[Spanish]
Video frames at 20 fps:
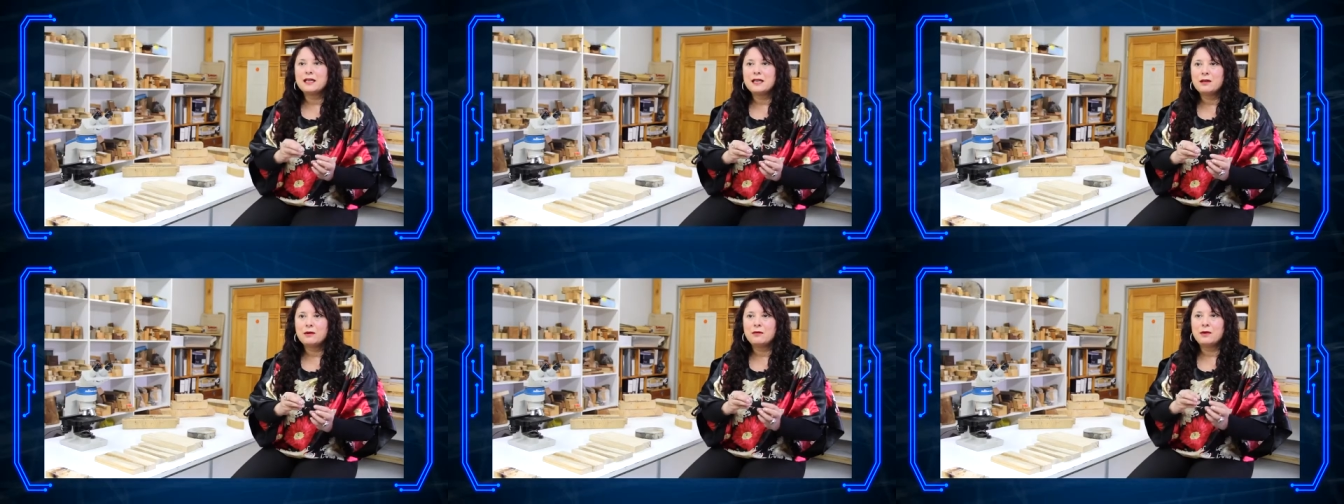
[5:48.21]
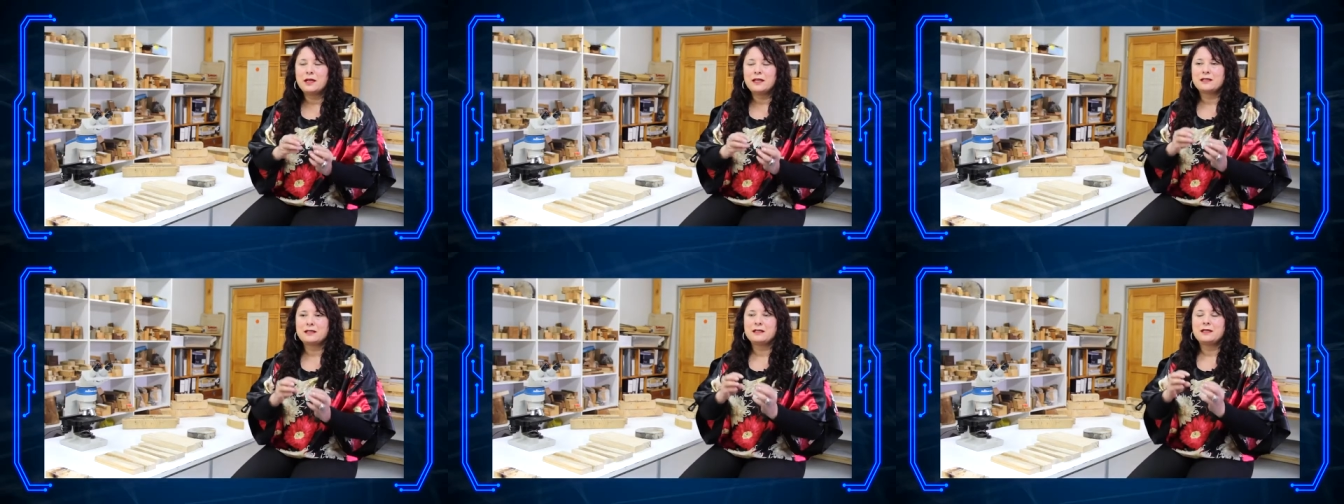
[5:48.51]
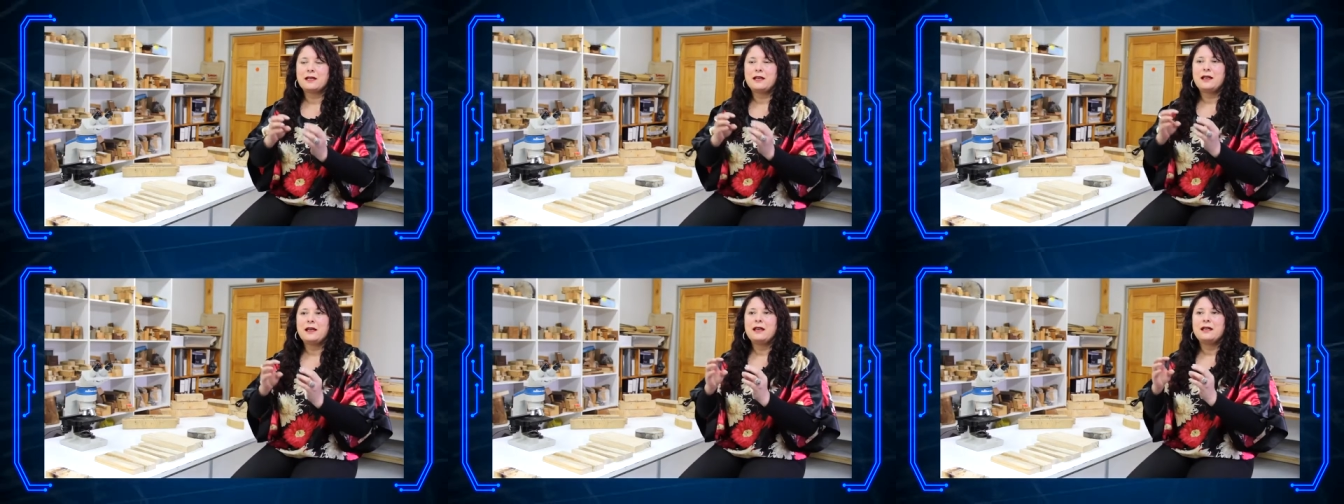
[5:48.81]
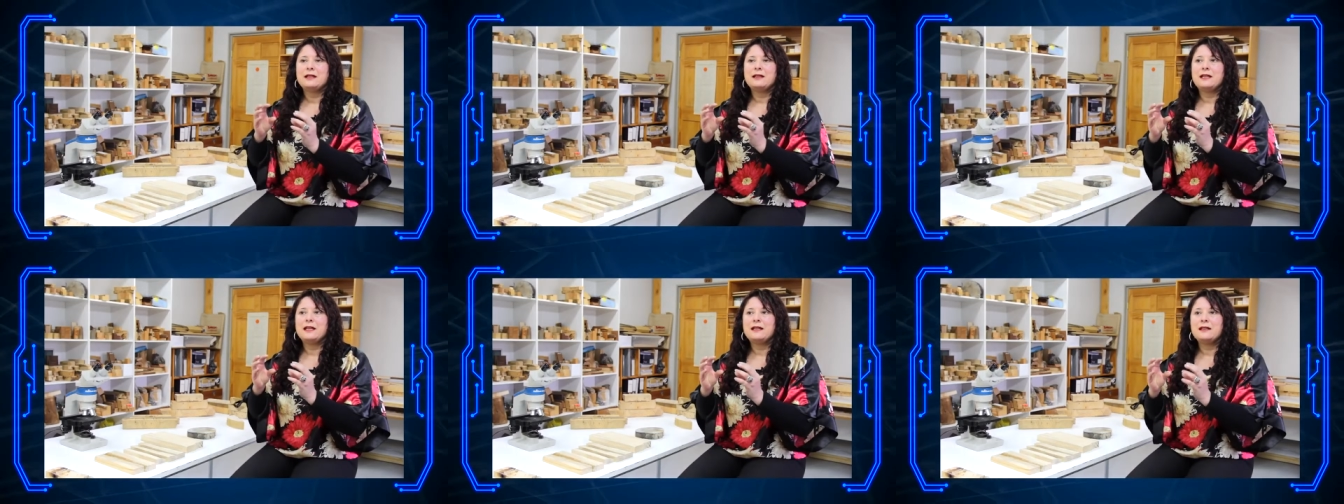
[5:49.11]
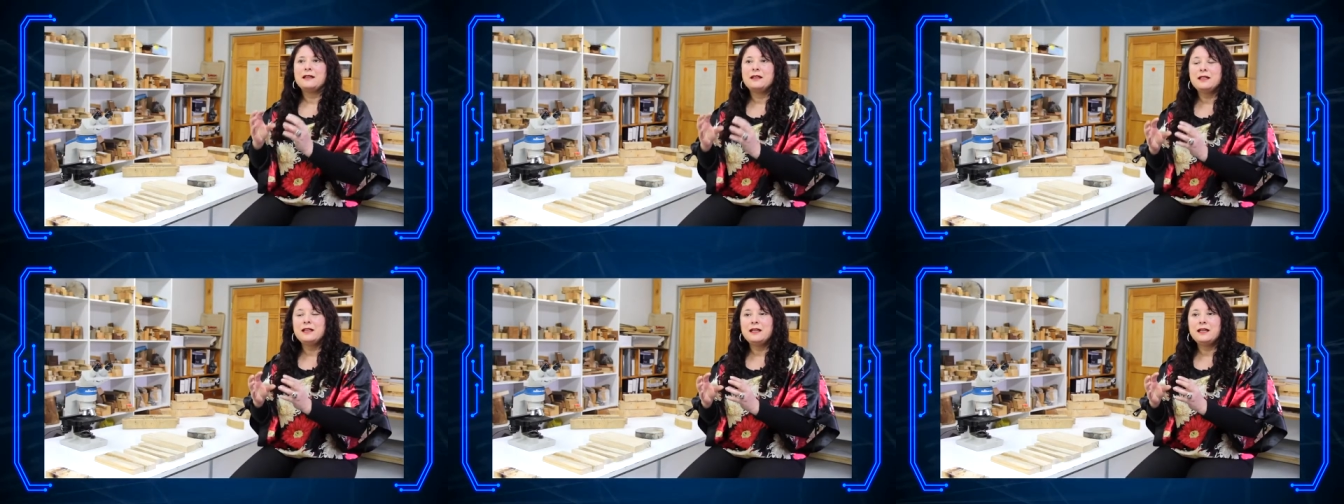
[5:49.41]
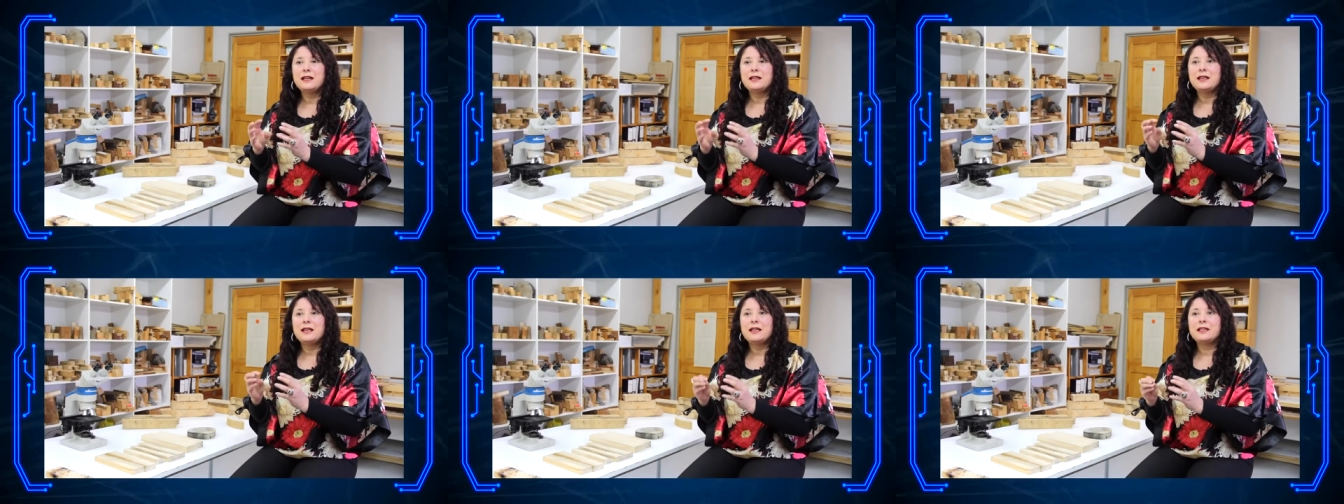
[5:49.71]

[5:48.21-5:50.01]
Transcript: células tendrían